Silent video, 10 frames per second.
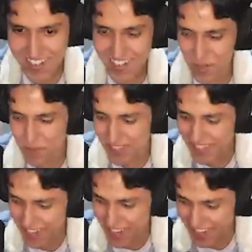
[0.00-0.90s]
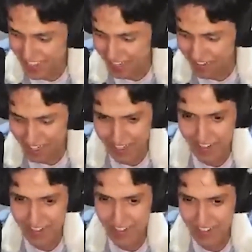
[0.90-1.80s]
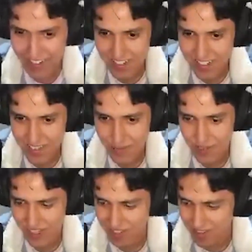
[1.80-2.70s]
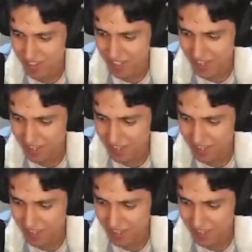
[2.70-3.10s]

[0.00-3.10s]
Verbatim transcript: no pasa nada, ya vieron. Porque es Oscar.